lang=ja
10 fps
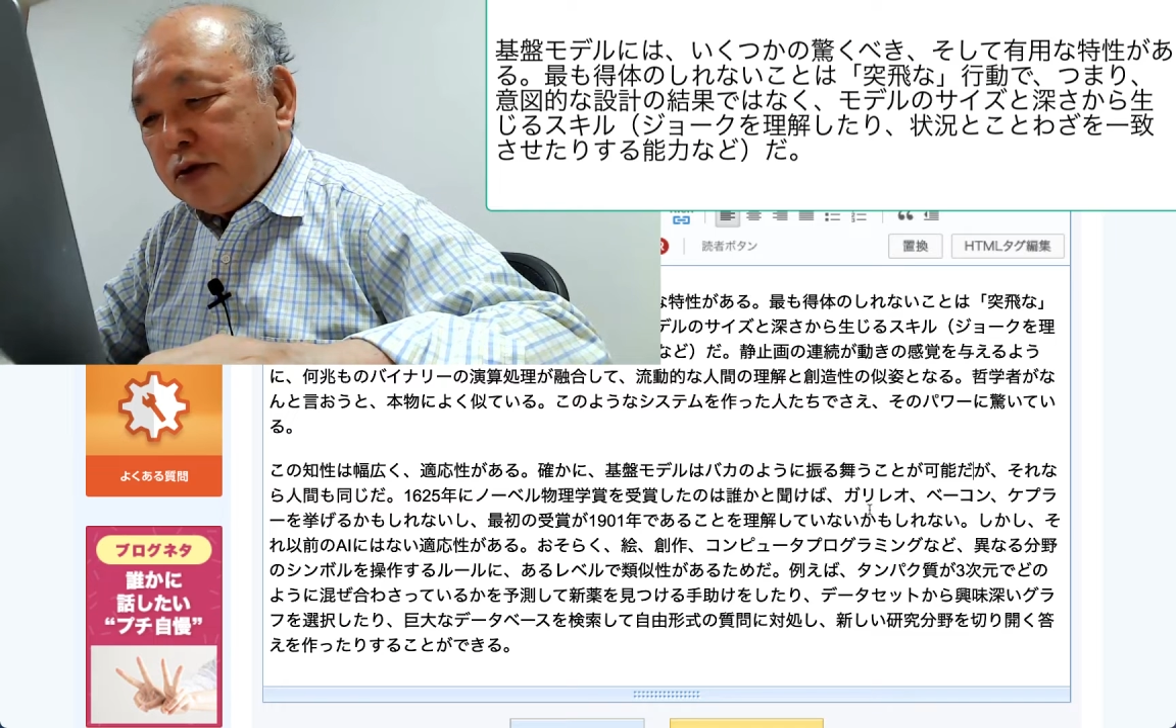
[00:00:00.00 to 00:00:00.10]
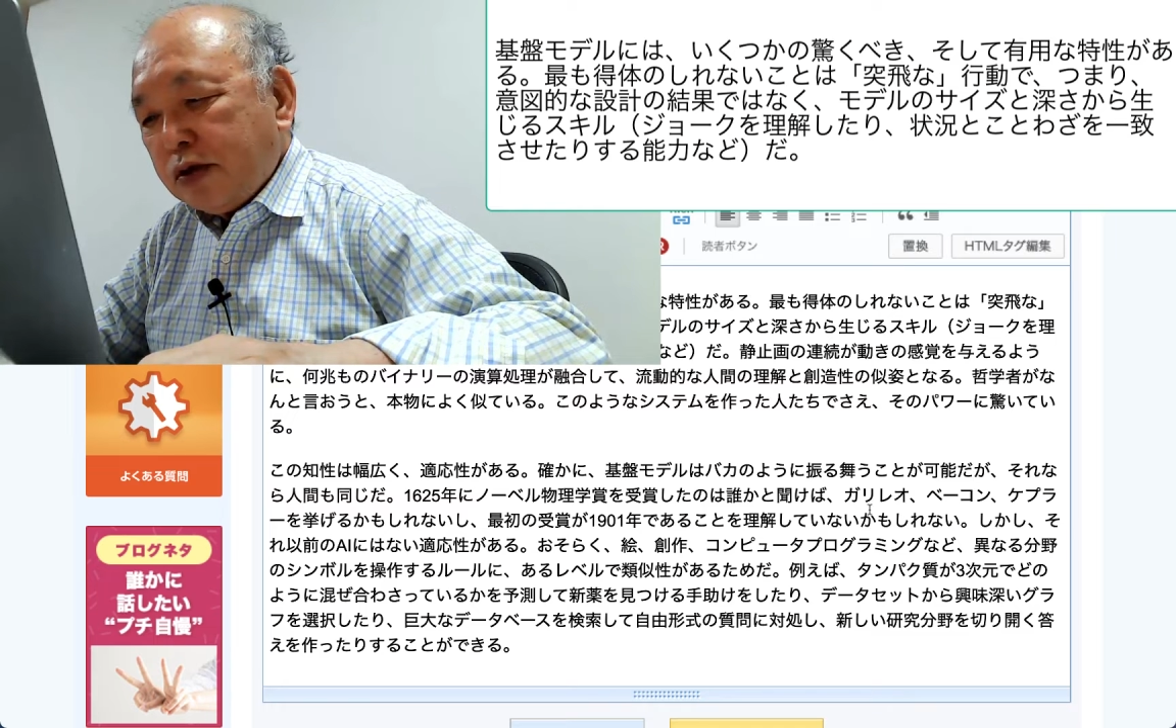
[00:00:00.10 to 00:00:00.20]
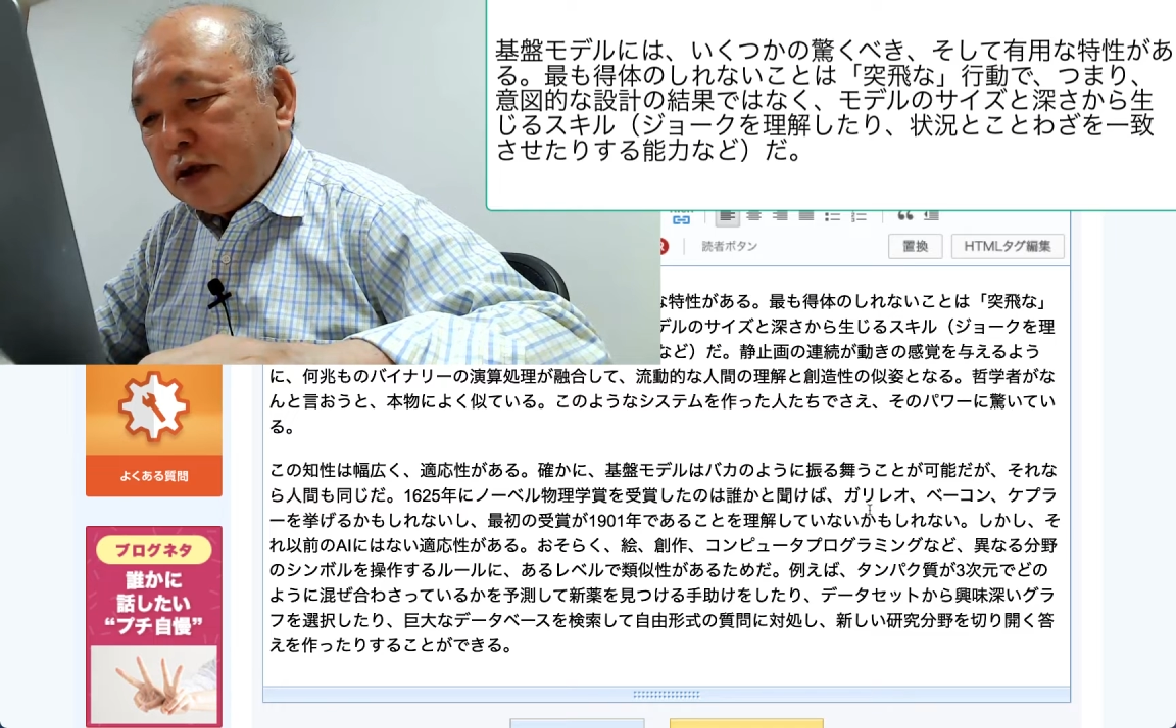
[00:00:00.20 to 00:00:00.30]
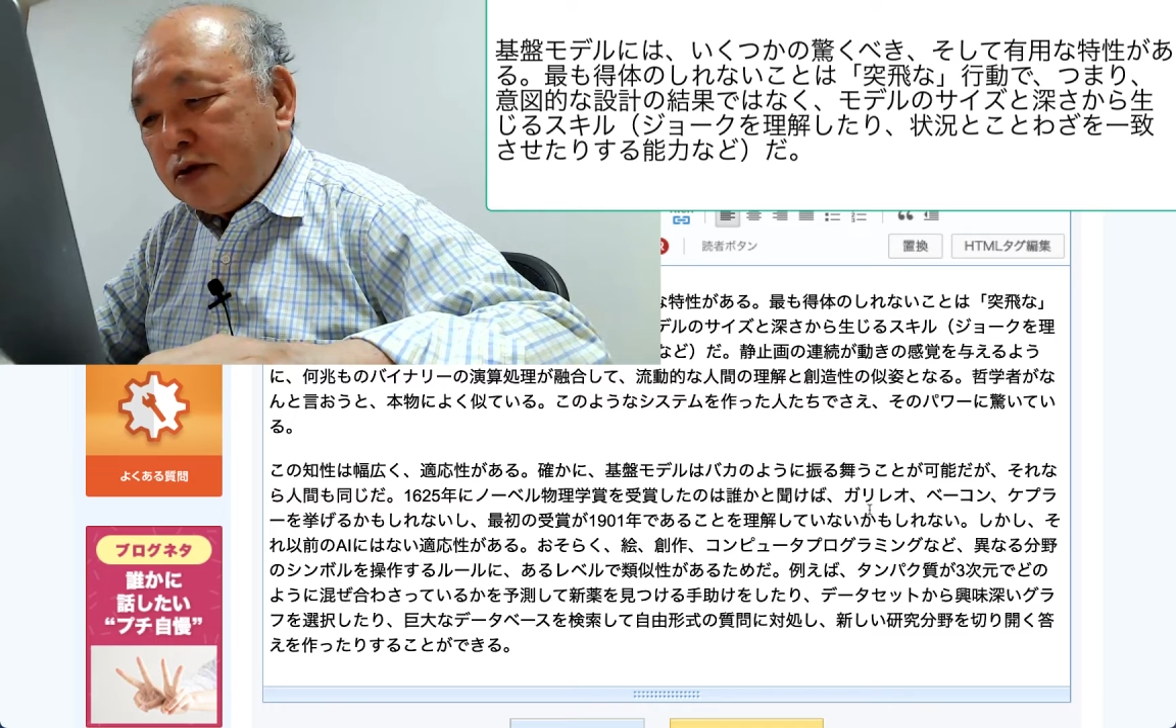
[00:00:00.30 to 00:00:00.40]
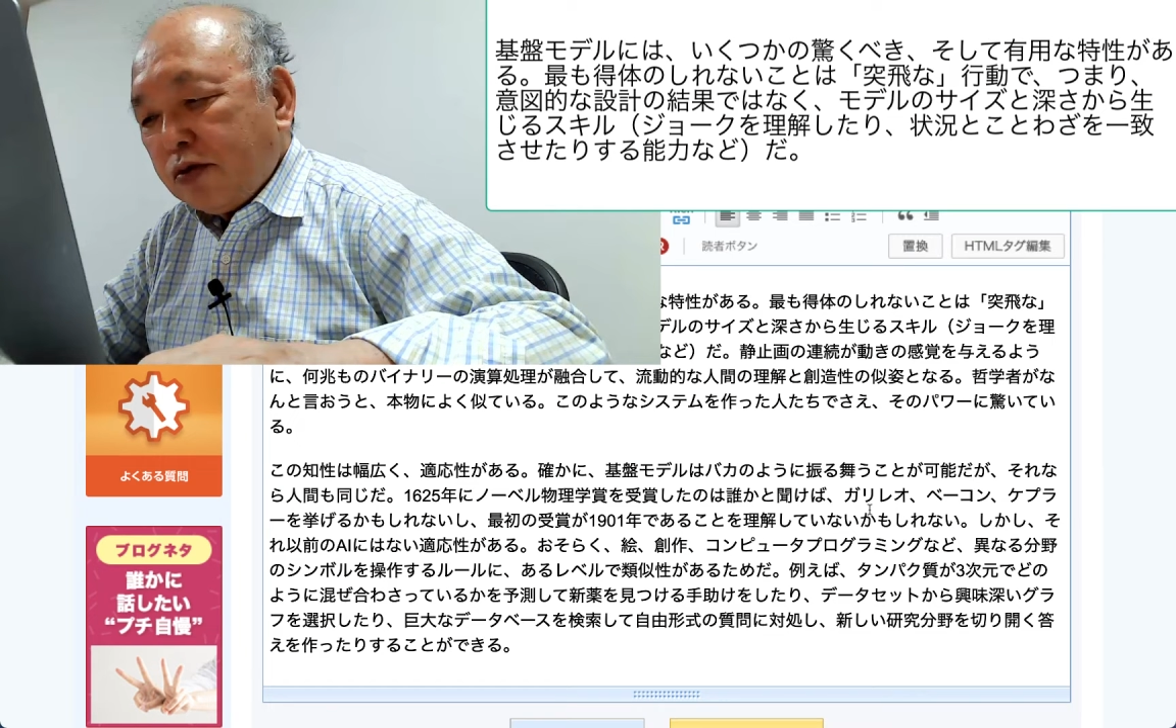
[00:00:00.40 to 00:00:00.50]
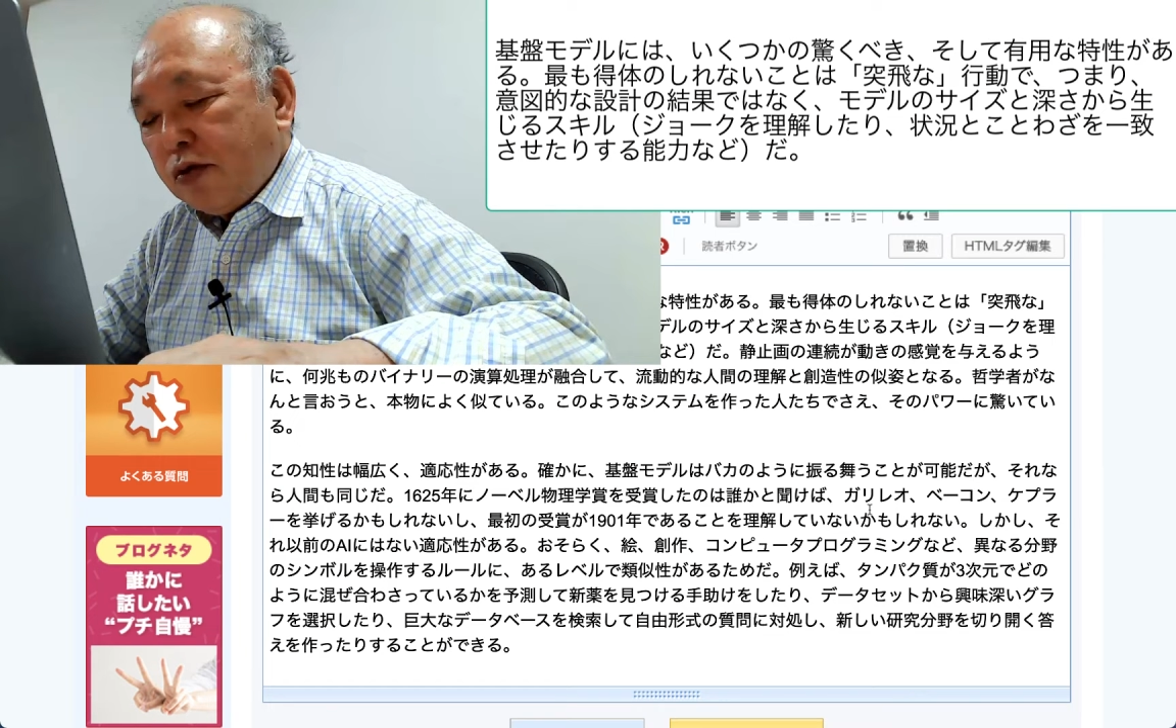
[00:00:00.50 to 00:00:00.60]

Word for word: 年の